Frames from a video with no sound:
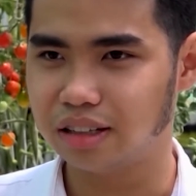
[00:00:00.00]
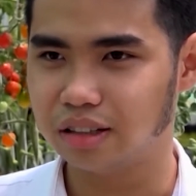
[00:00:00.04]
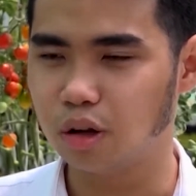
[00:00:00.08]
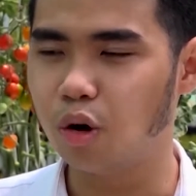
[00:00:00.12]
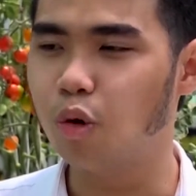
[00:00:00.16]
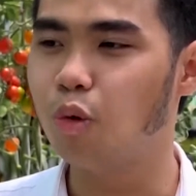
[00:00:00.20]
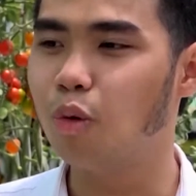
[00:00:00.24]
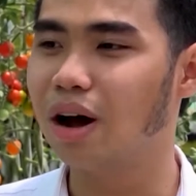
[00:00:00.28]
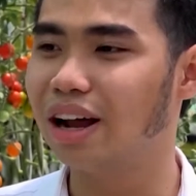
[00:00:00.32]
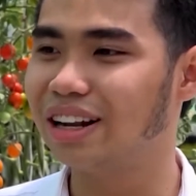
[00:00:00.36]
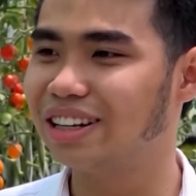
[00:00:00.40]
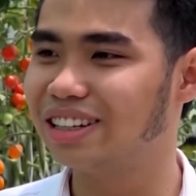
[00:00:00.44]

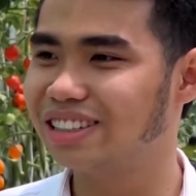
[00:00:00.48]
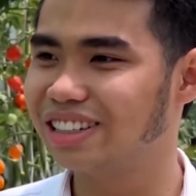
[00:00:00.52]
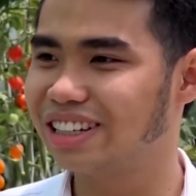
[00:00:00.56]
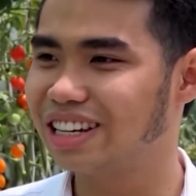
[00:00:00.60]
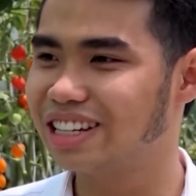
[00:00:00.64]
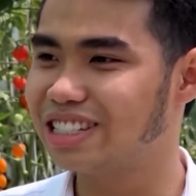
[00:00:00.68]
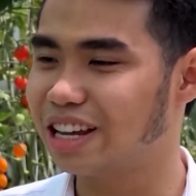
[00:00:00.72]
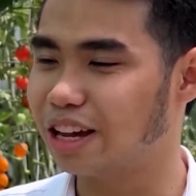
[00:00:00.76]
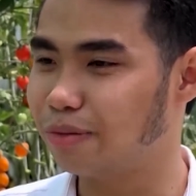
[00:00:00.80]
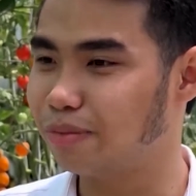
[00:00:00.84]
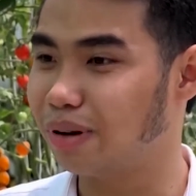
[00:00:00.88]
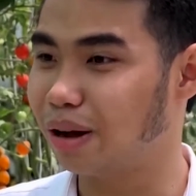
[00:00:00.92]
thu hoạch
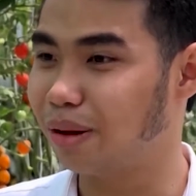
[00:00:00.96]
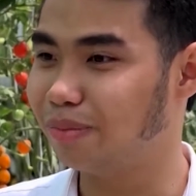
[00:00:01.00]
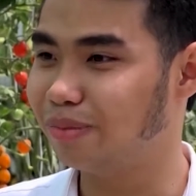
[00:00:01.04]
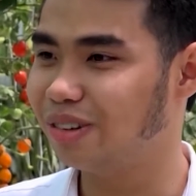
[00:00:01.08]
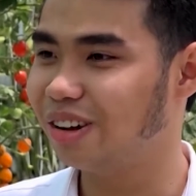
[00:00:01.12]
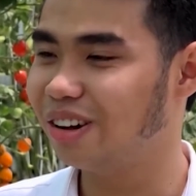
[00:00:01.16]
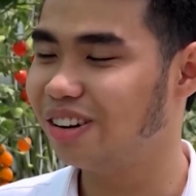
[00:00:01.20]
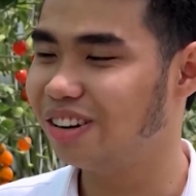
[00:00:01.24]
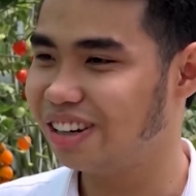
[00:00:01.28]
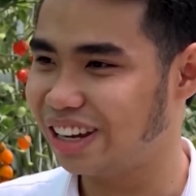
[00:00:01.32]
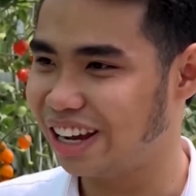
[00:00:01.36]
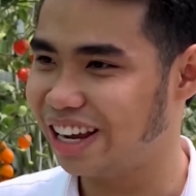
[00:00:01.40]
cái sản phẩm
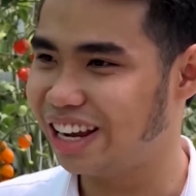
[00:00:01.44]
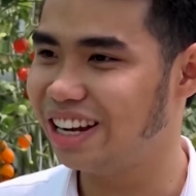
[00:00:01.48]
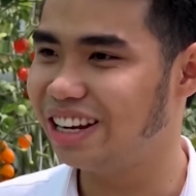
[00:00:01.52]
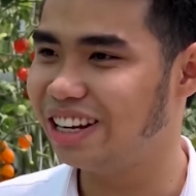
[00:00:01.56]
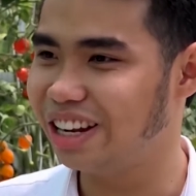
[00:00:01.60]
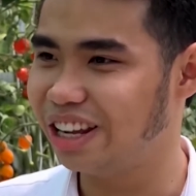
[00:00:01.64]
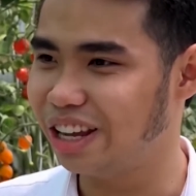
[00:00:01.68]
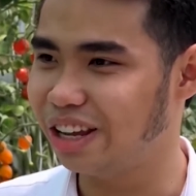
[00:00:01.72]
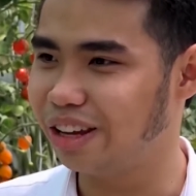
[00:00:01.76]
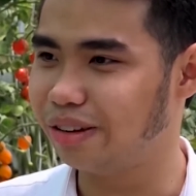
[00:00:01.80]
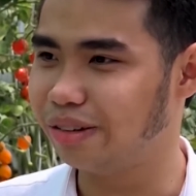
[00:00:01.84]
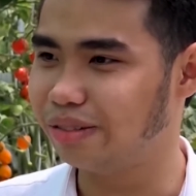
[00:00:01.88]
đó ngay
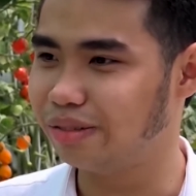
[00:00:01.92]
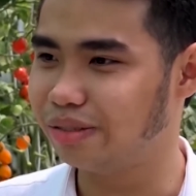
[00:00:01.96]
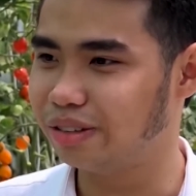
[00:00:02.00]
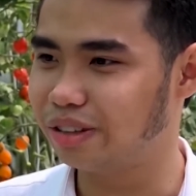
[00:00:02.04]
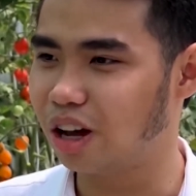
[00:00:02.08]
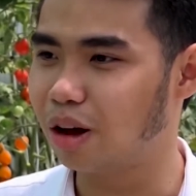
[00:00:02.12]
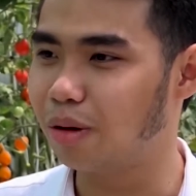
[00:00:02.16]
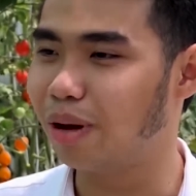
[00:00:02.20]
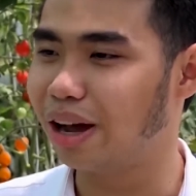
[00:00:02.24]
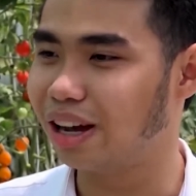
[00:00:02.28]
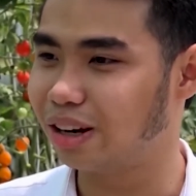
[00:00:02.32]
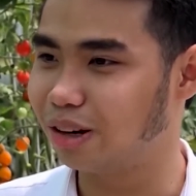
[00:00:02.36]
liền
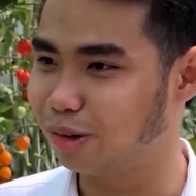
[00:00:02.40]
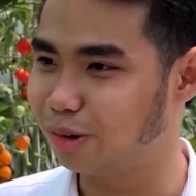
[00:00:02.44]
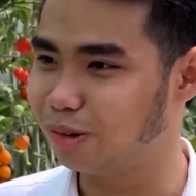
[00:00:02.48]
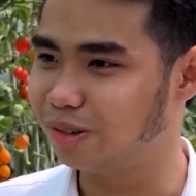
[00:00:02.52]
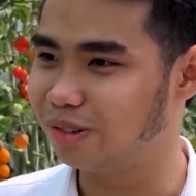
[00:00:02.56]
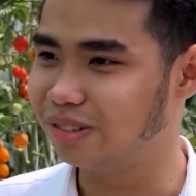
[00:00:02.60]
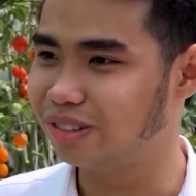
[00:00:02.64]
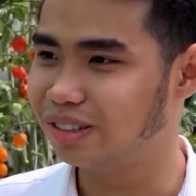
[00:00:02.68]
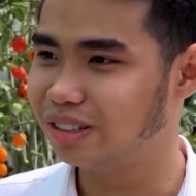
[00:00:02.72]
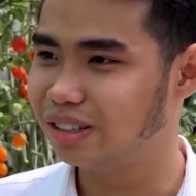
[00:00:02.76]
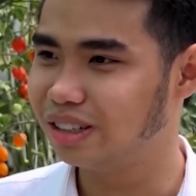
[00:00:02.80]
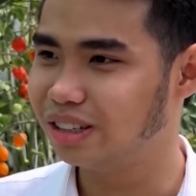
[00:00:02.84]
cho bạn
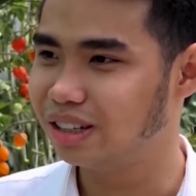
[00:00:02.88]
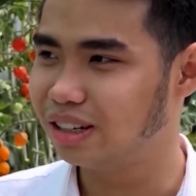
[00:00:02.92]
luôn